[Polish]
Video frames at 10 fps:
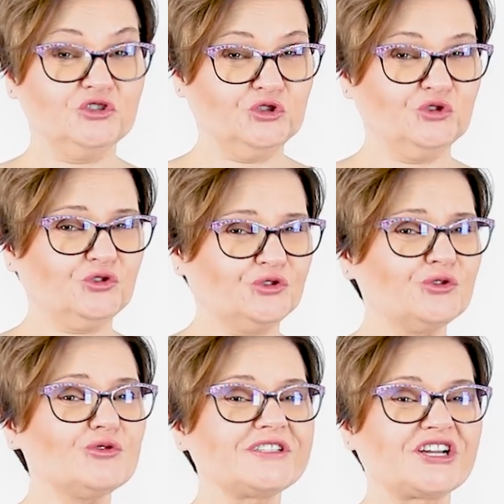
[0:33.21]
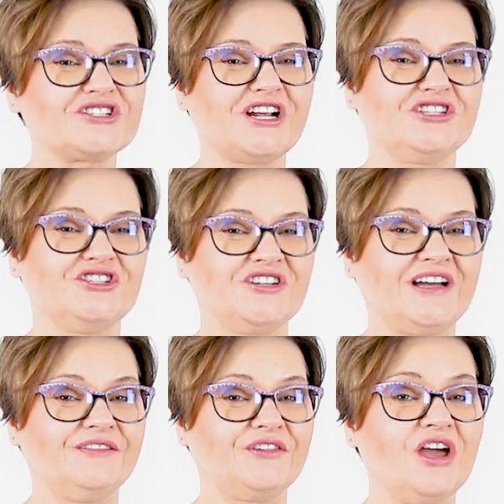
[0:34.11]
I tu zaczyna się
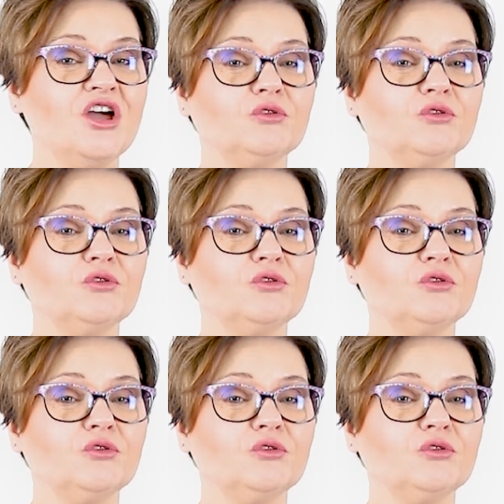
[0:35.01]
ciekawie,